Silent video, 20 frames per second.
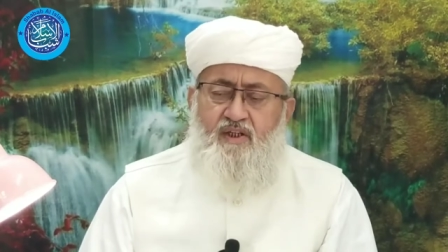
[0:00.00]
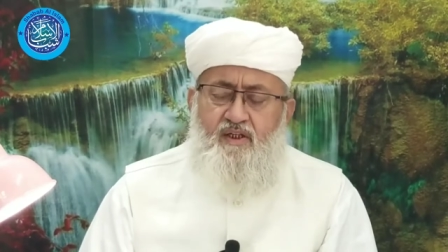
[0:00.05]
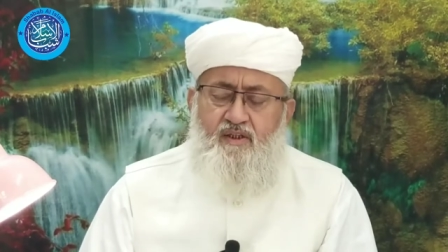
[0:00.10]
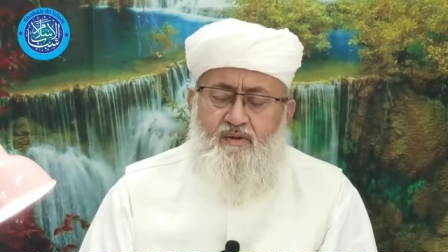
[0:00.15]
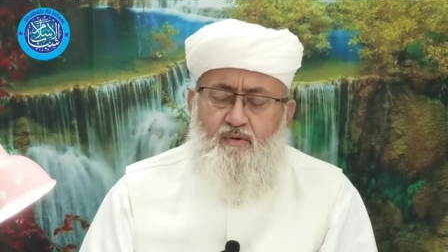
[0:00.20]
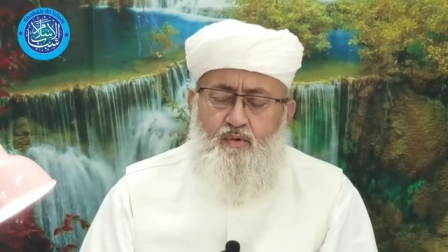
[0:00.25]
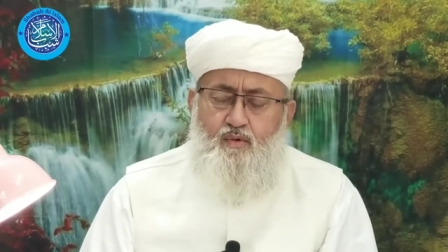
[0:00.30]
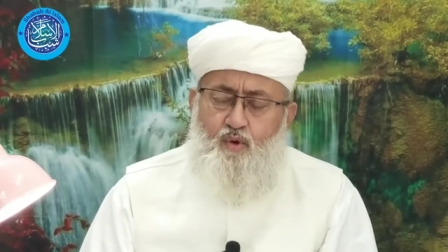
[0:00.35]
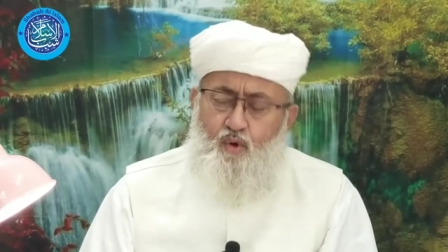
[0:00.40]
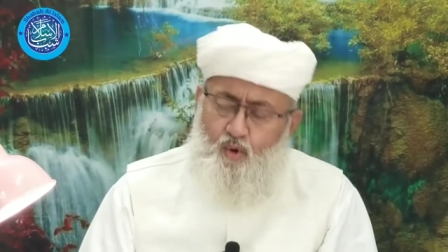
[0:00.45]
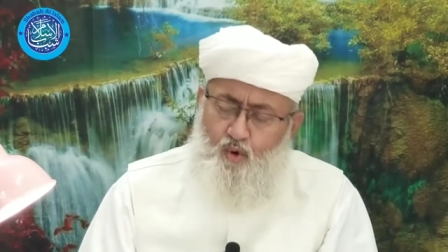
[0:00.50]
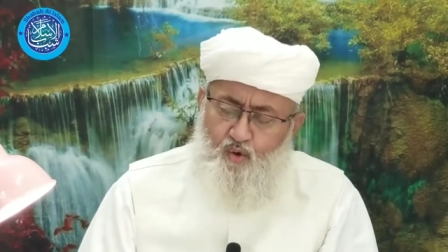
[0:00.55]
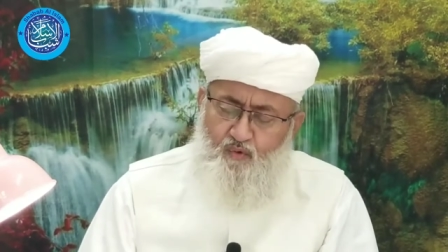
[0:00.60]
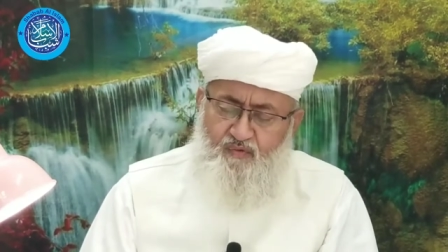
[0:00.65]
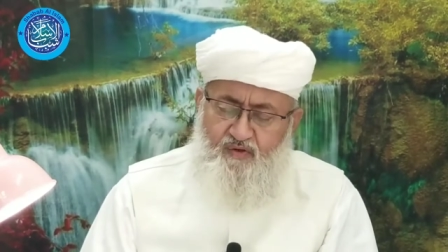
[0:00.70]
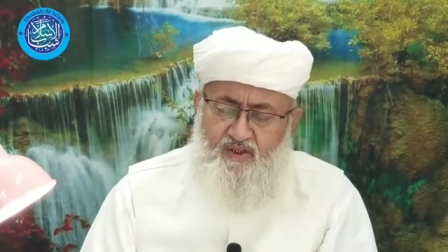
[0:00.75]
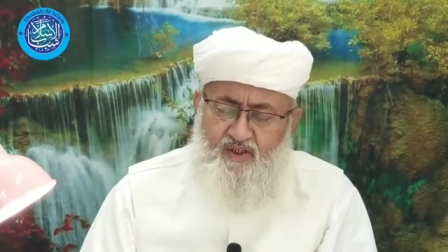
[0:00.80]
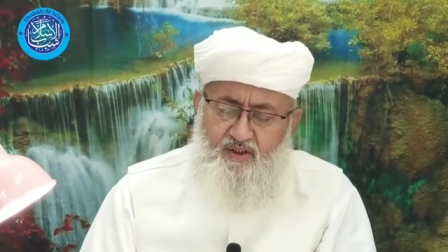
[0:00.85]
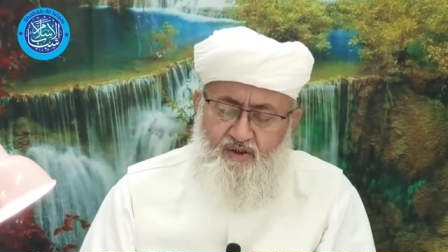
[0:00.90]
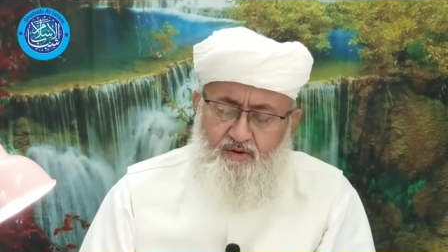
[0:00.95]
فإذا
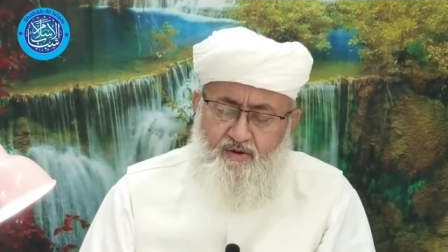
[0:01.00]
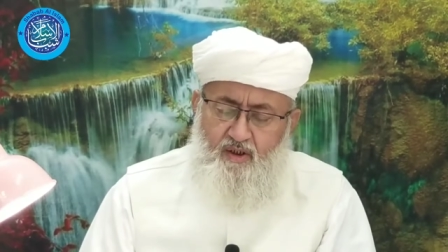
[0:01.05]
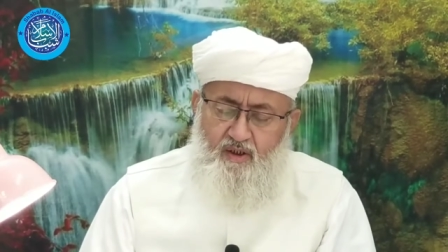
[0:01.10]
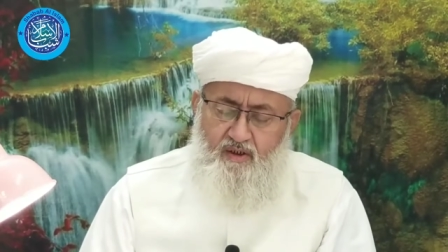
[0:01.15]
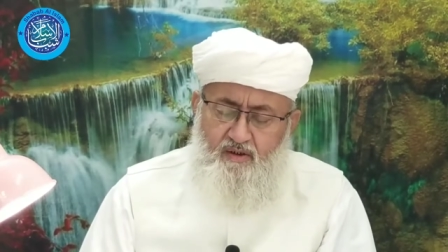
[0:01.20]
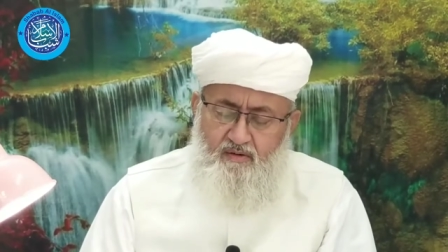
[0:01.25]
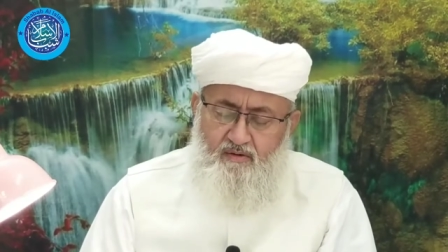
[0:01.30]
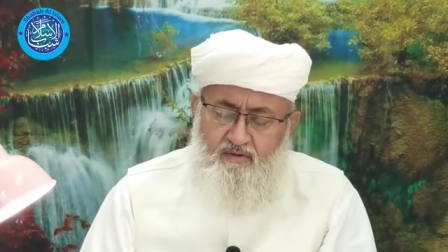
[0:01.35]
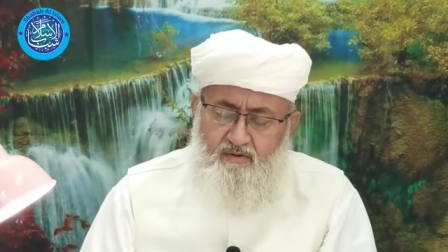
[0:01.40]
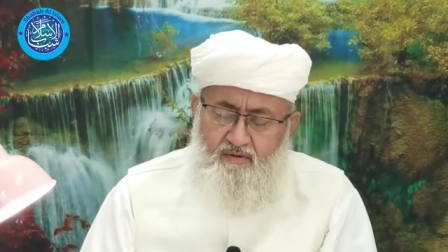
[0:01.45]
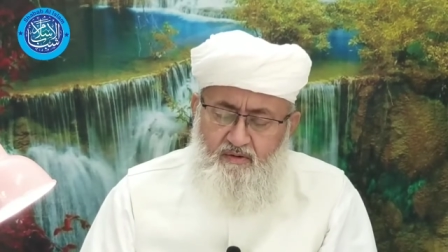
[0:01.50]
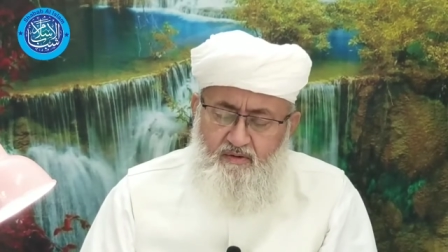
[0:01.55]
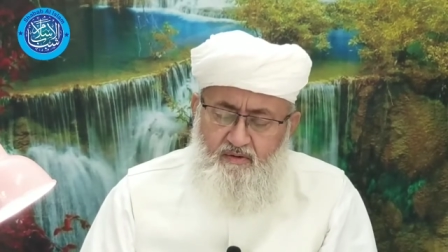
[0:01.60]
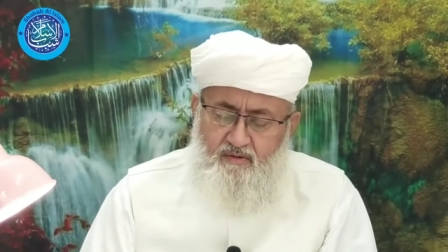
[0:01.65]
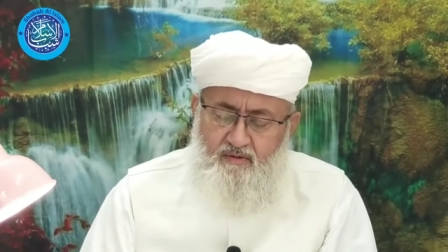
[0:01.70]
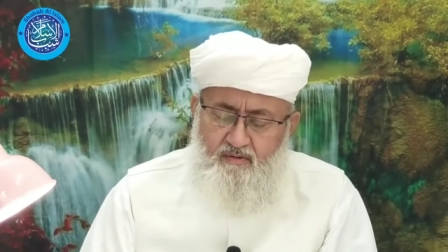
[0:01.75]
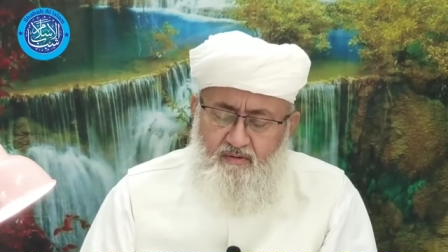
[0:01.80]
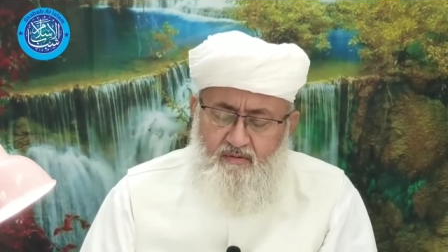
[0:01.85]
كل فريضة